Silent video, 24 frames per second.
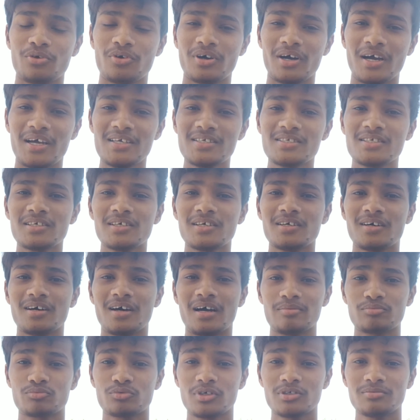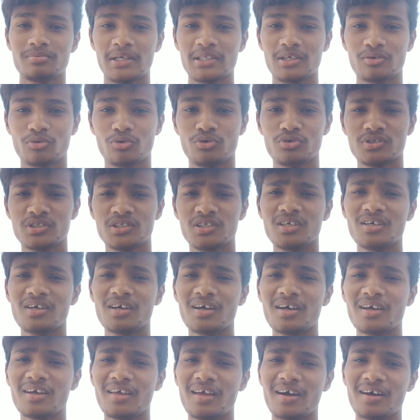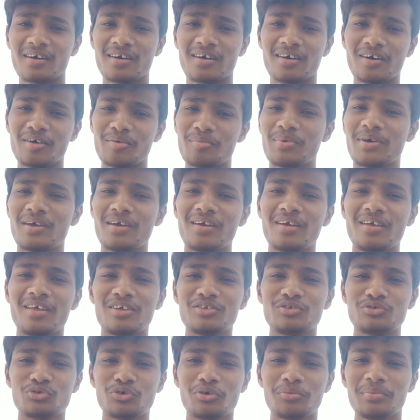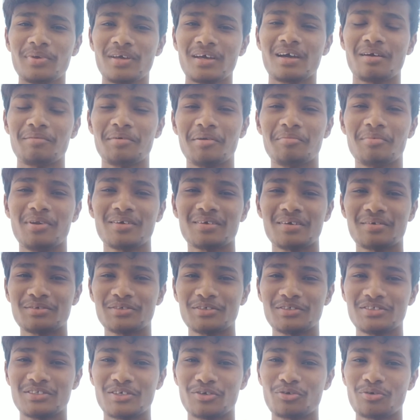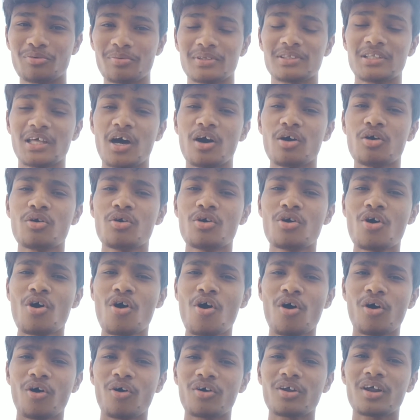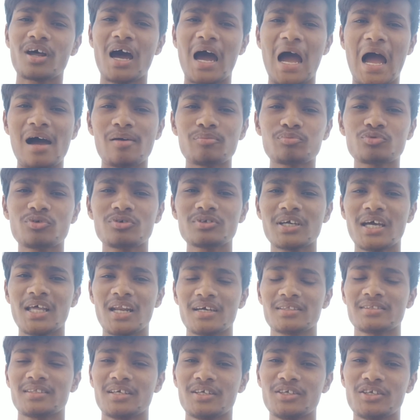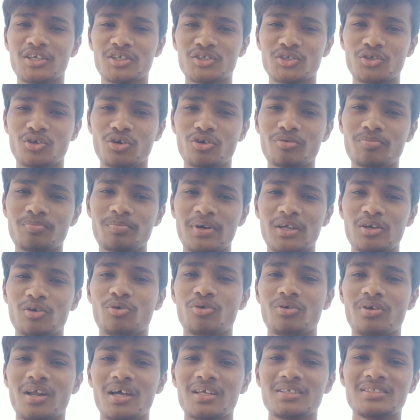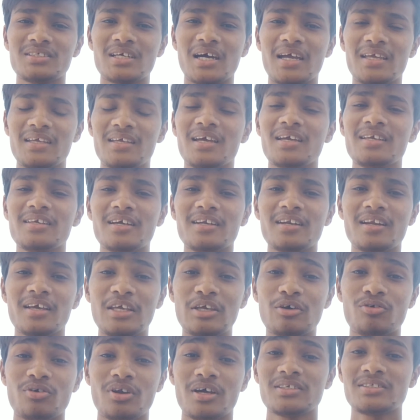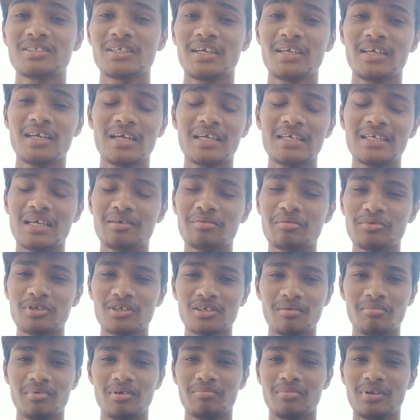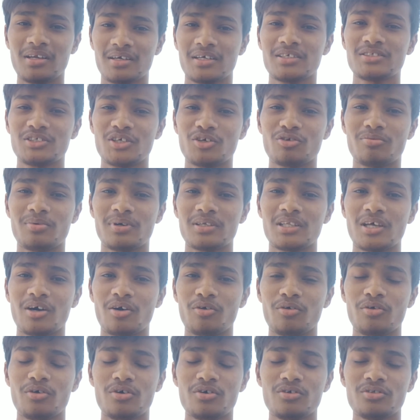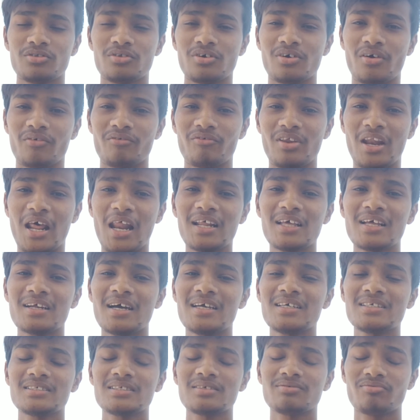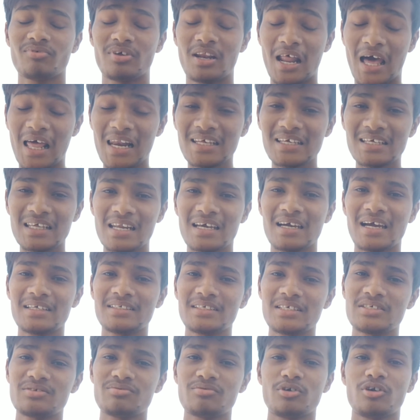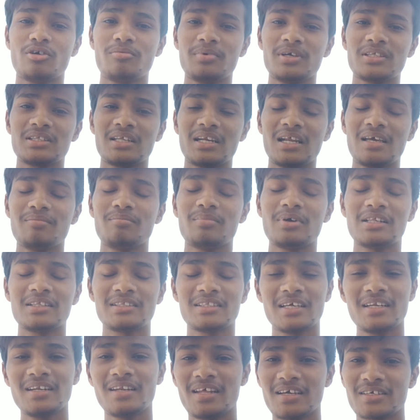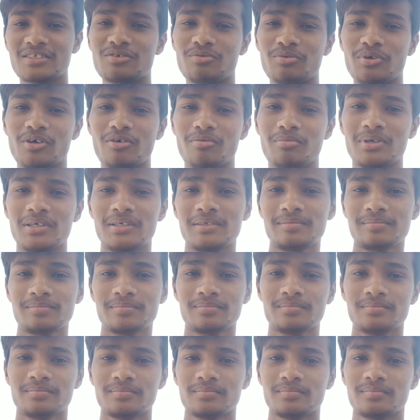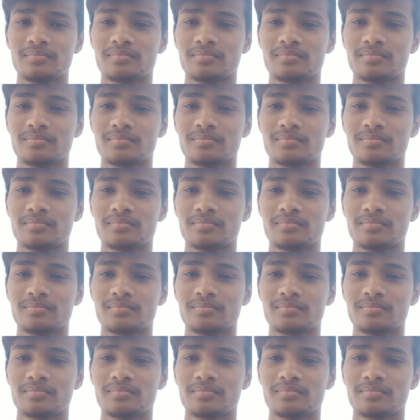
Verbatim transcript: तो गाइज uh, आपको इस बात की खुशी है या गम है या जो भी है कमेंट में लिखे के मुझे ज़रूर बताओ और आपको क्या लगता है टिकटॉक बैन होना चाहिए या नहीं होना चाहिए ये भी मुझे कमेंट में लिख के ज़रूर बताओ तो फिलहाल के गाइस फिलहाल के लिए इस वीडियो में इतना ही मिलते हैं नेक्स्ट वीडियो में